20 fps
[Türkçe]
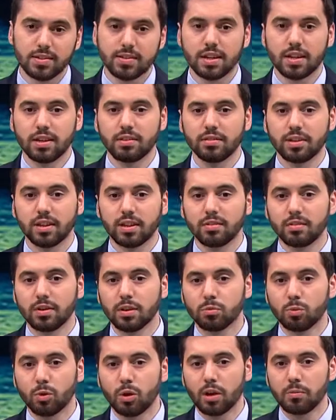sevgi ve
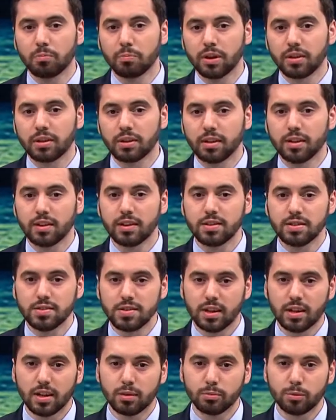muhabbet ile
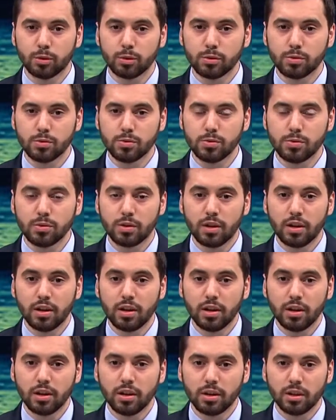selamlıyoruz.
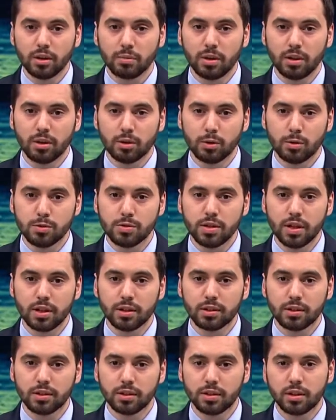Kıymetli
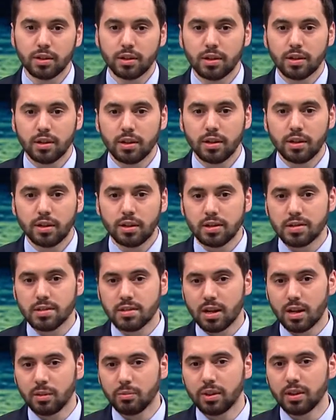dostlar,
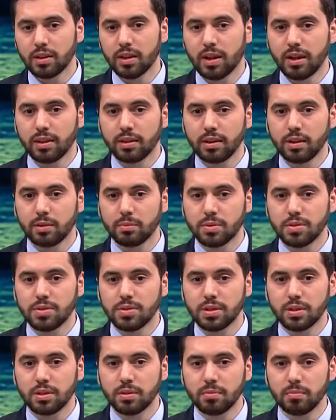İslami
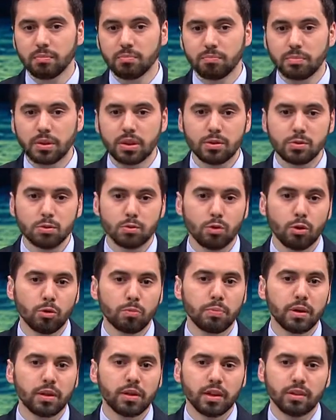değerlerimizi bir
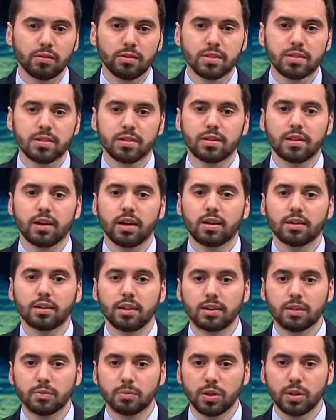sohbet havasında
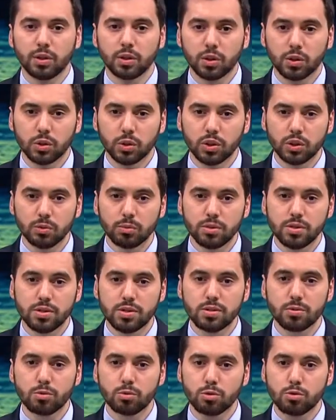anlatmaya
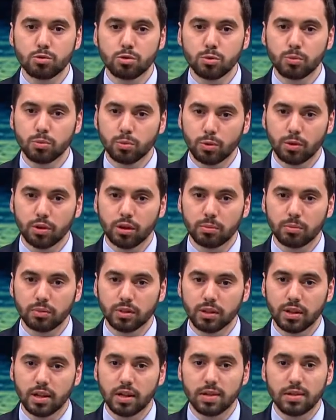çalıştığımız kürsü
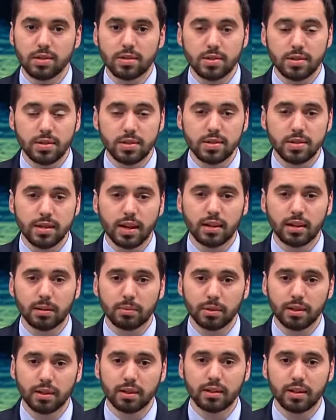programında sizlerle
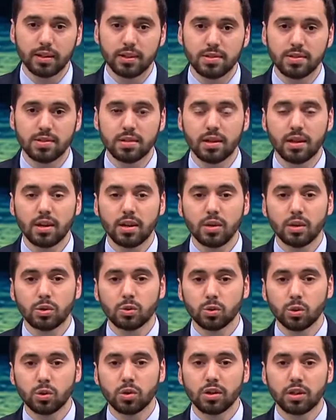birlikteyiz.
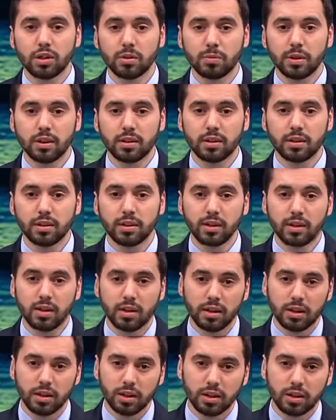Çok kıymetli
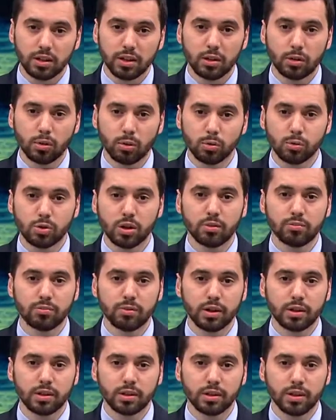iki hocam
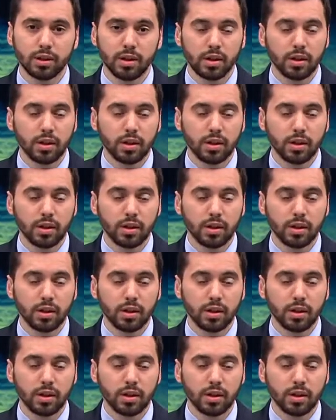var.